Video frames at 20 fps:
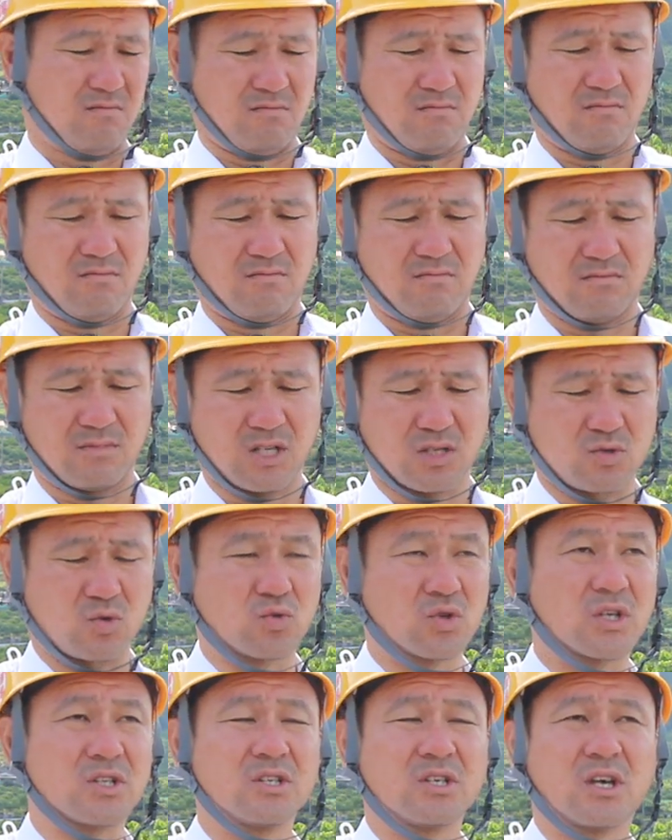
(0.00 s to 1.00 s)
うん、だから
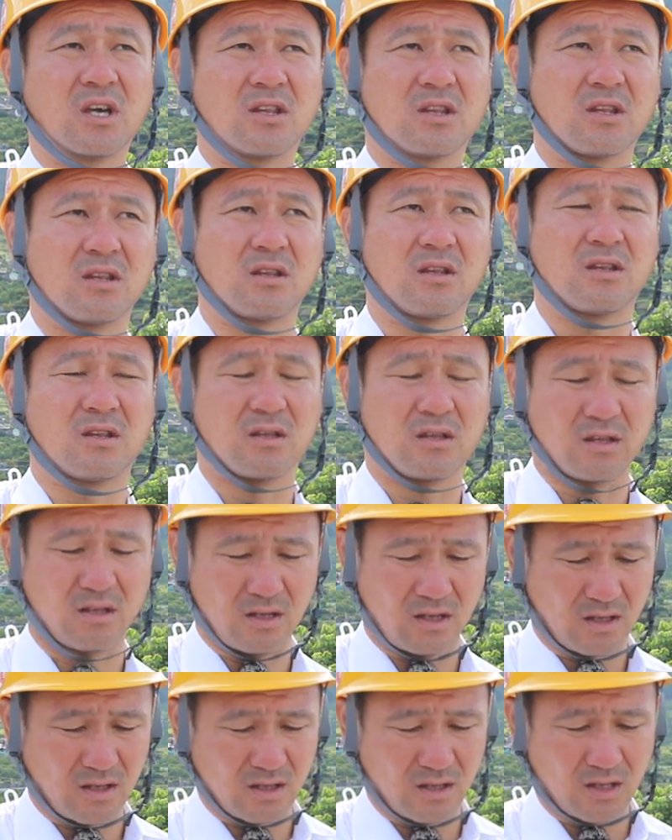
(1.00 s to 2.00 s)
そんな人
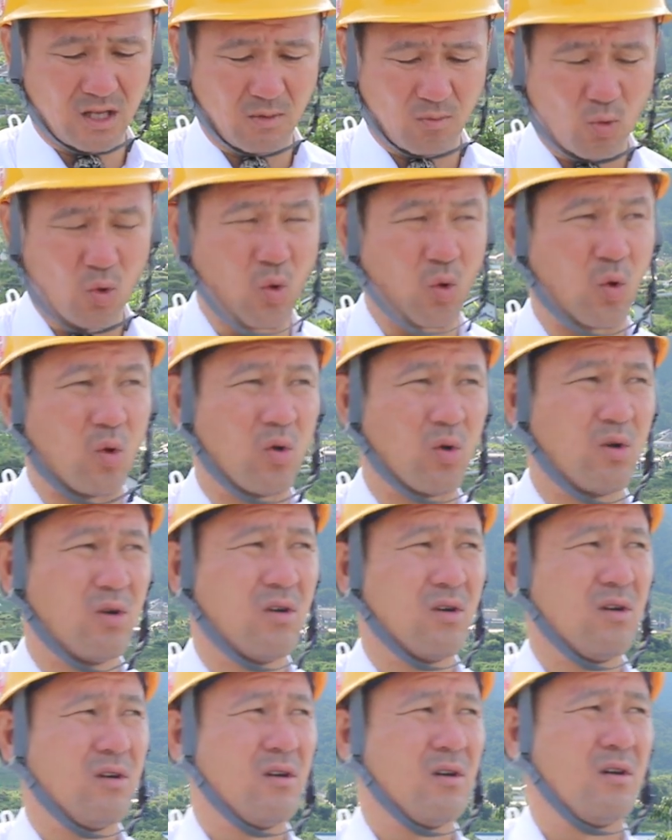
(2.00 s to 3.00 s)
間でも、
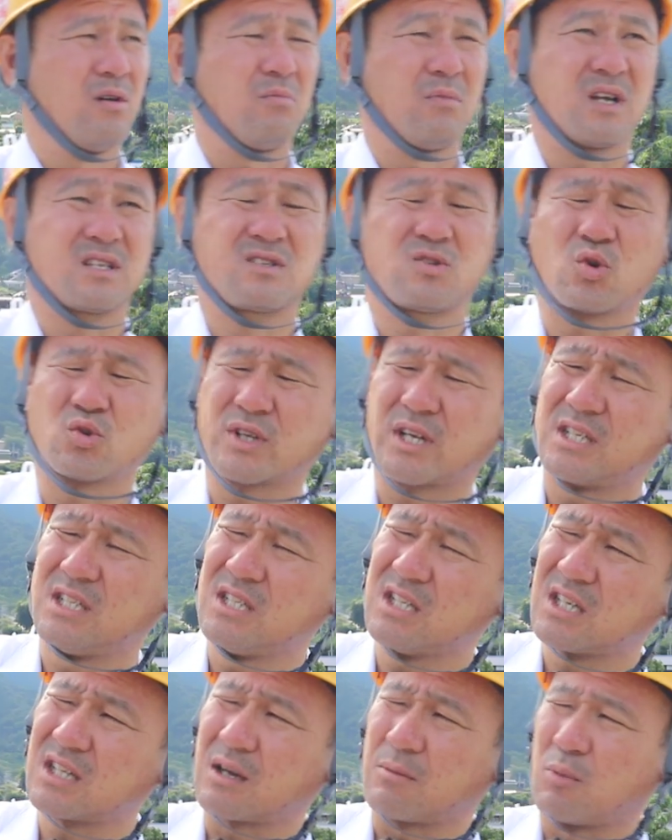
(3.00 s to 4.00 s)
まあ、そんな
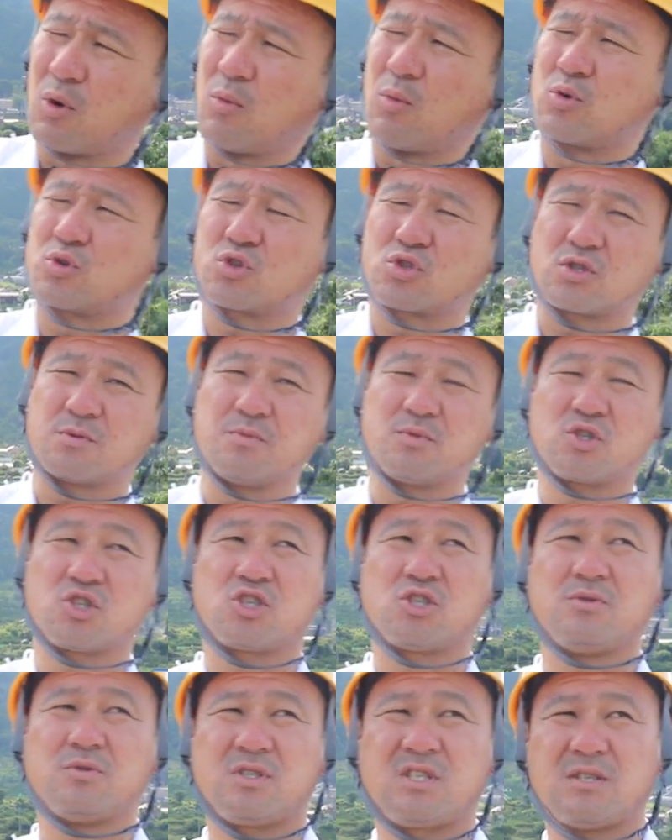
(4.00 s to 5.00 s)
人間はもうもう人
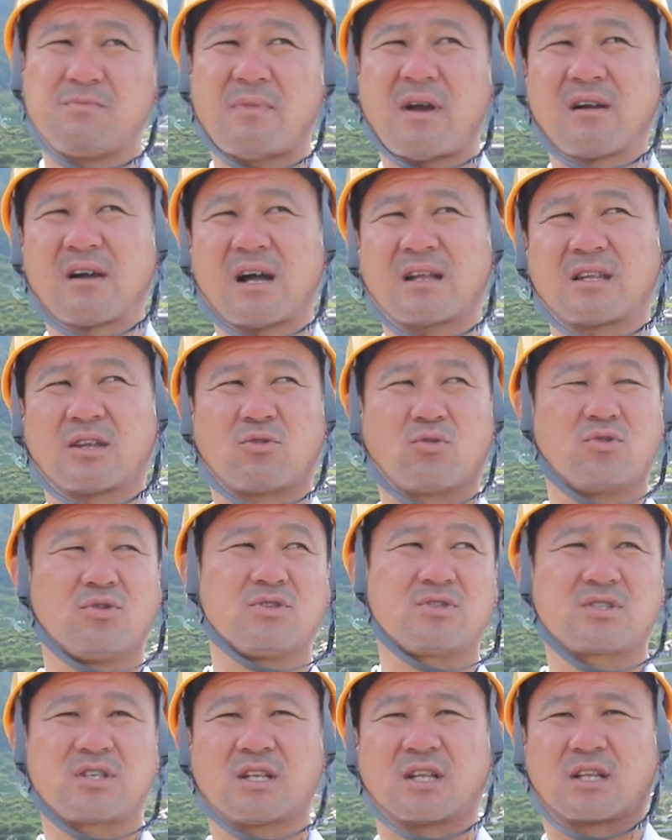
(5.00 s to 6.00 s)
脈があって独
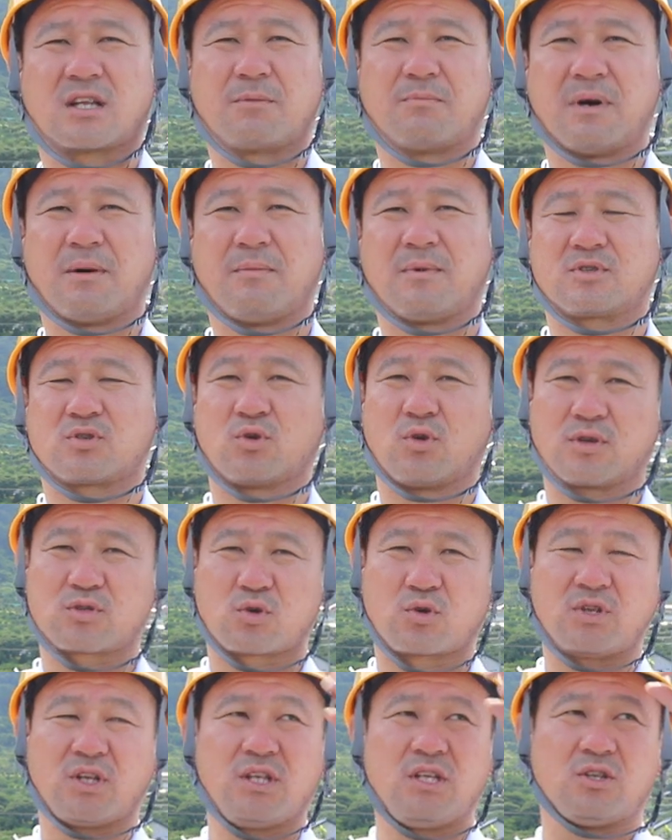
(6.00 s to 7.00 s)
立してんだったらまあまあそれは
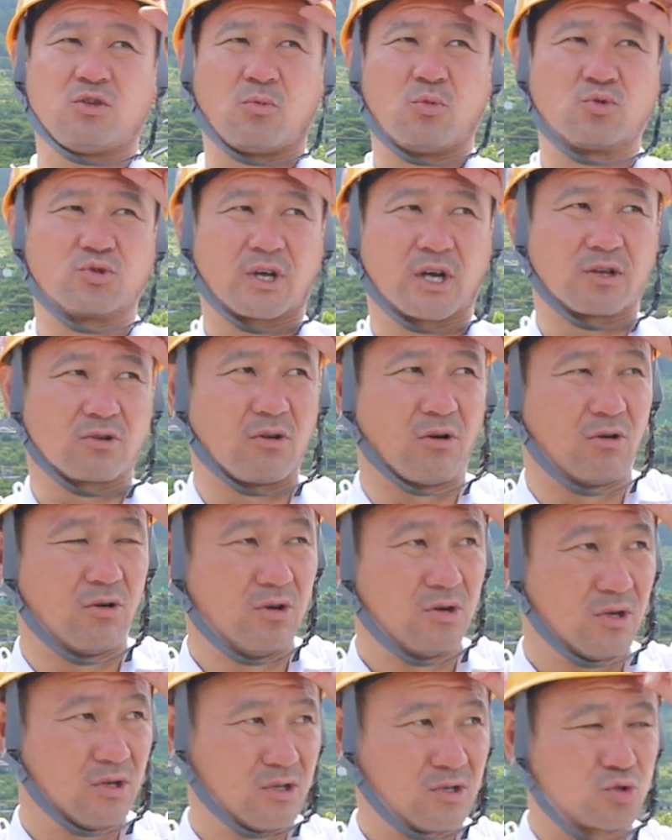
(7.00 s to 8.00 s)
それでいいと思うんだけど
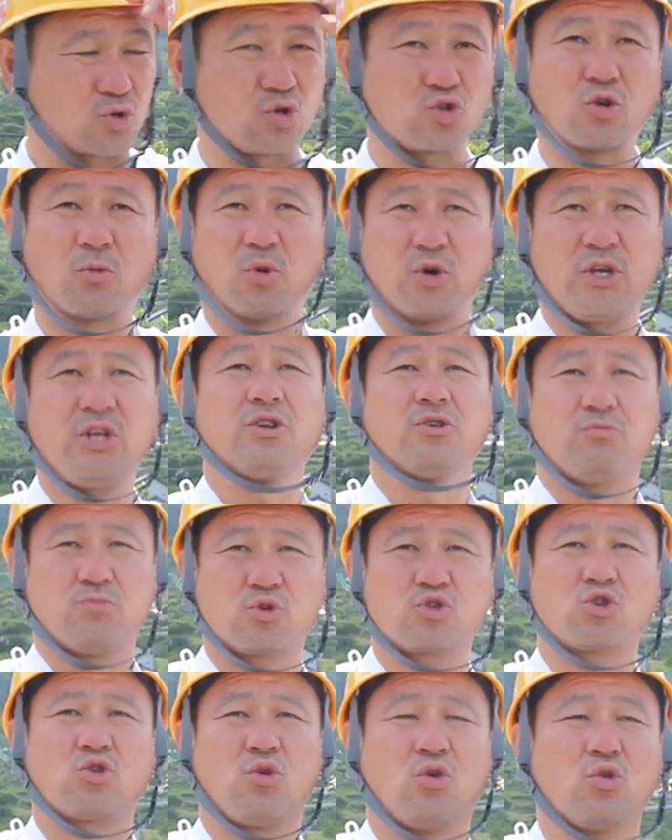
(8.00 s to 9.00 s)
そういう人もいる
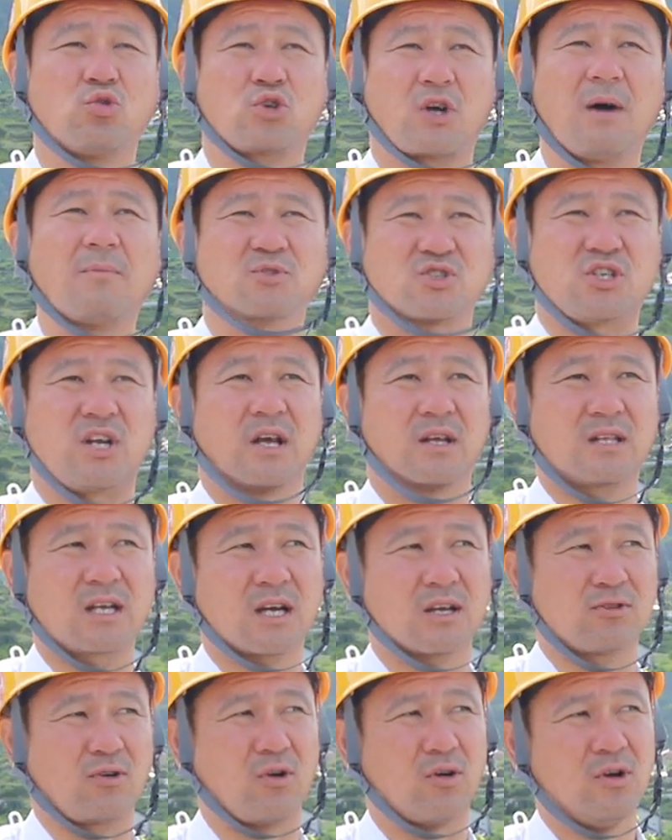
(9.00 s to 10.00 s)
もちろんおるかもしれん
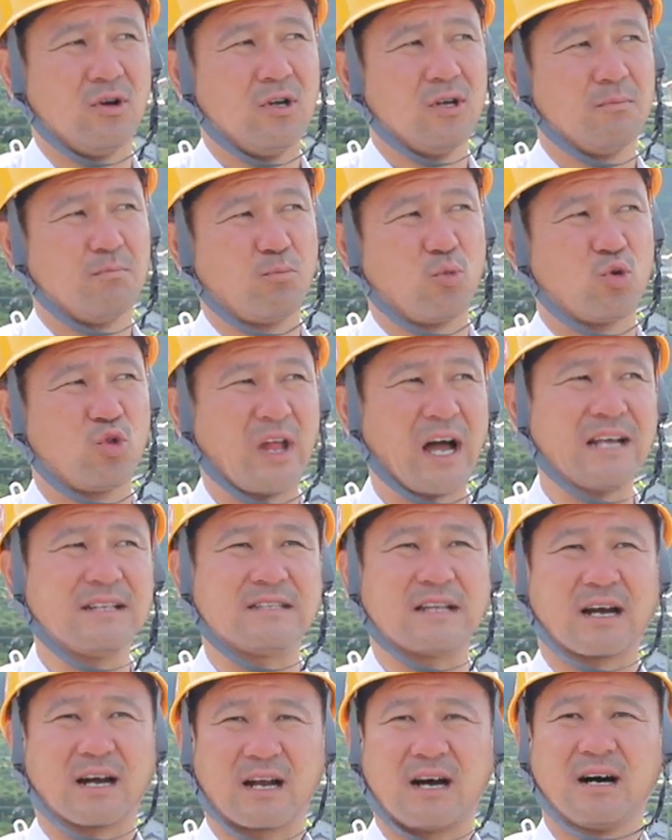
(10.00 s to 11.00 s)
だけどもうない
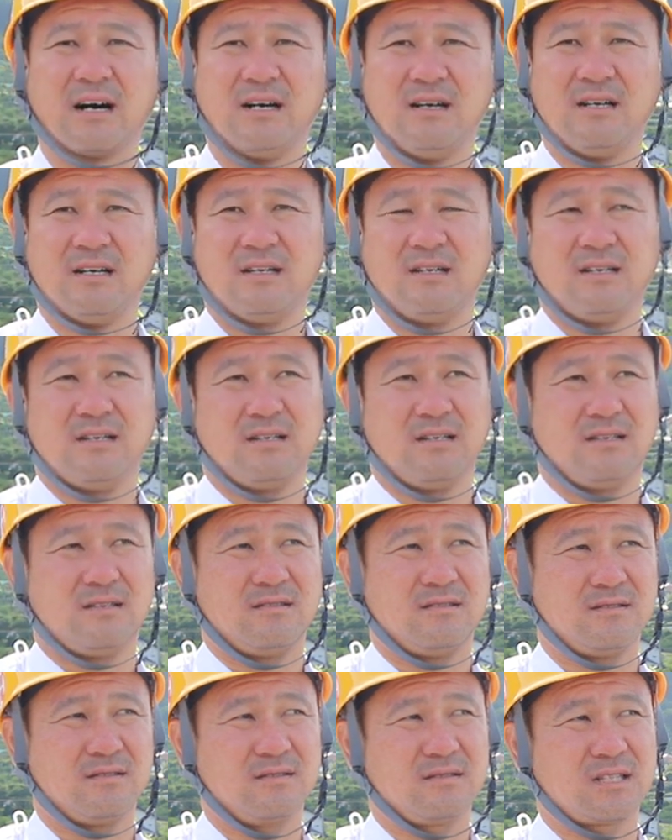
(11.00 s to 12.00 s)
んだか
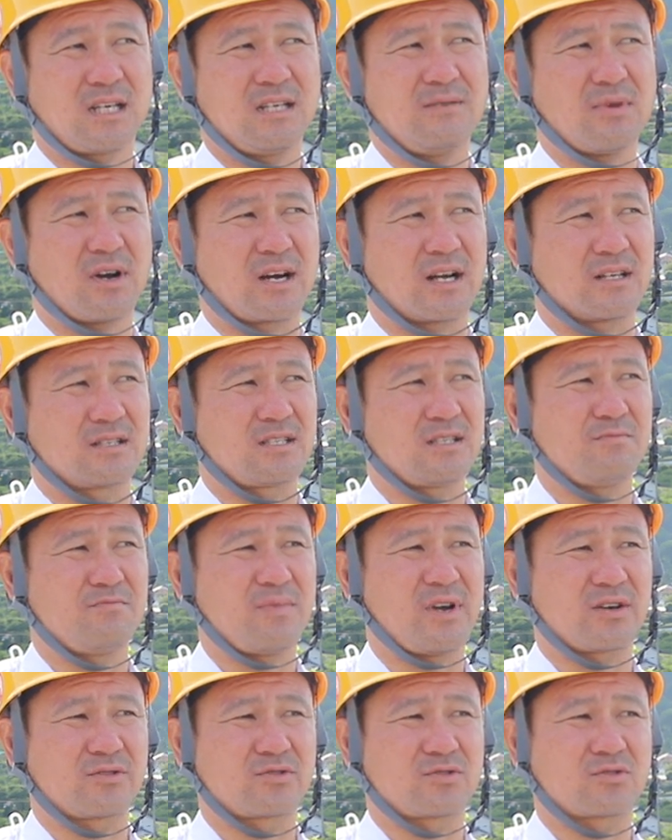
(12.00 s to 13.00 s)
ら、うん、じゃあ今から人
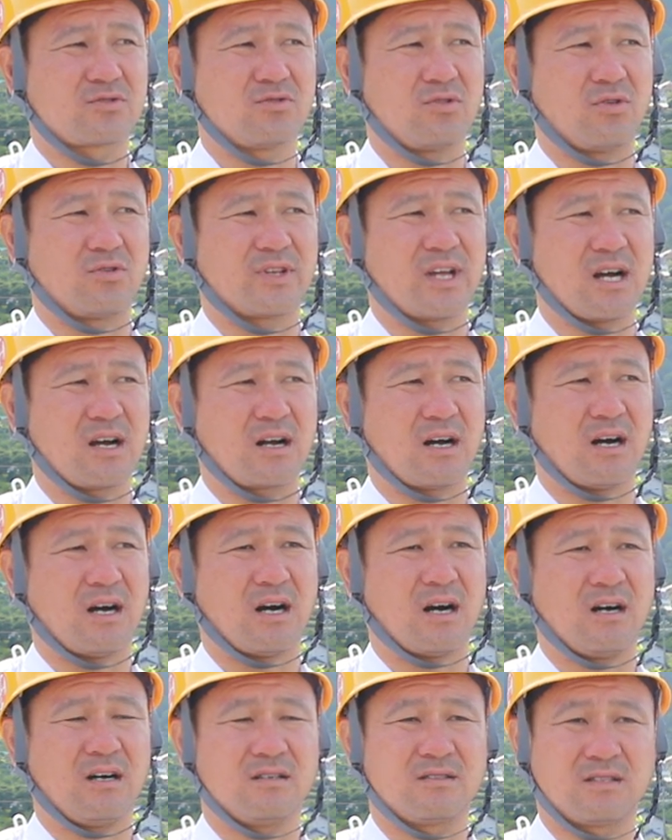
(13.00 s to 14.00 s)
脈作ろうなん
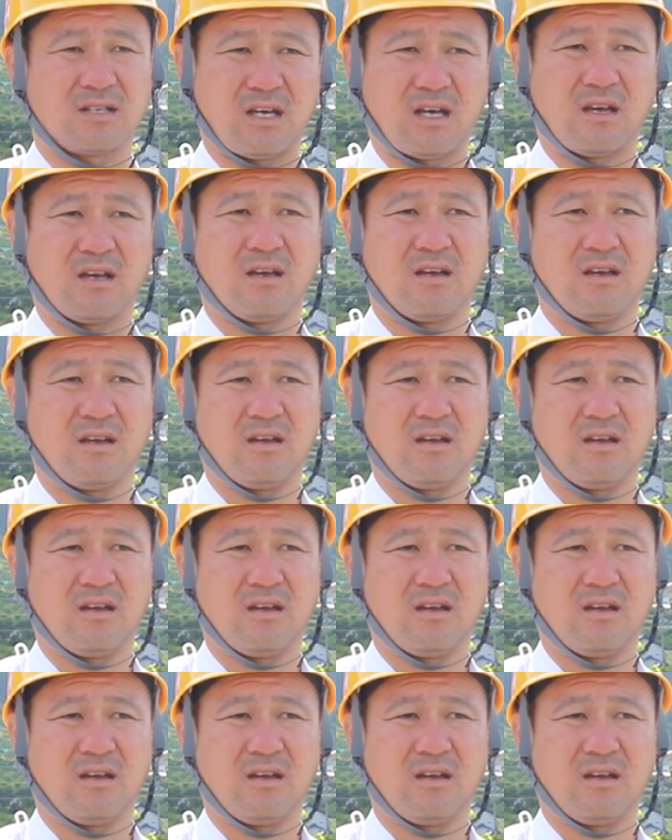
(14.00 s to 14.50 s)
かね